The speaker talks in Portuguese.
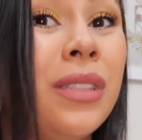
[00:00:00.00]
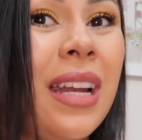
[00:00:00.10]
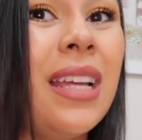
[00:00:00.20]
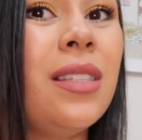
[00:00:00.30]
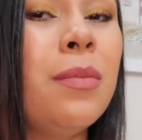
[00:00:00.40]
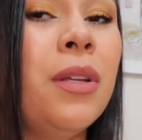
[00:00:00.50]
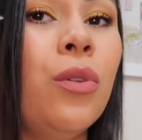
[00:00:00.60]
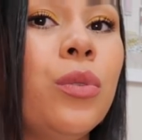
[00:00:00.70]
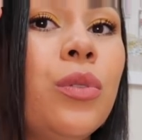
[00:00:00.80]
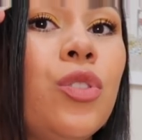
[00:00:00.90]
3
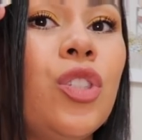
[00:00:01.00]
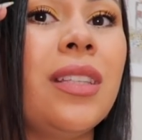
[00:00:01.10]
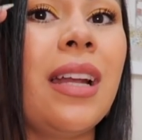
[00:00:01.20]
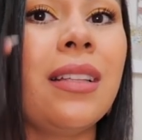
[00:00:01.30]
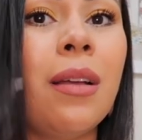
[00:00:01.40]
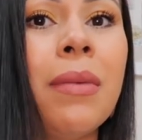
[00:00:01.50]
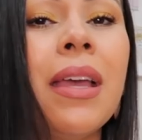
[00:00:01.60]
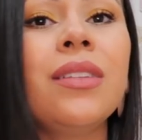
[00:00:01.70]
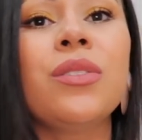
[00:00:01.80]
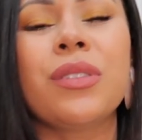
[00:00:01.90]
minutos de tratamento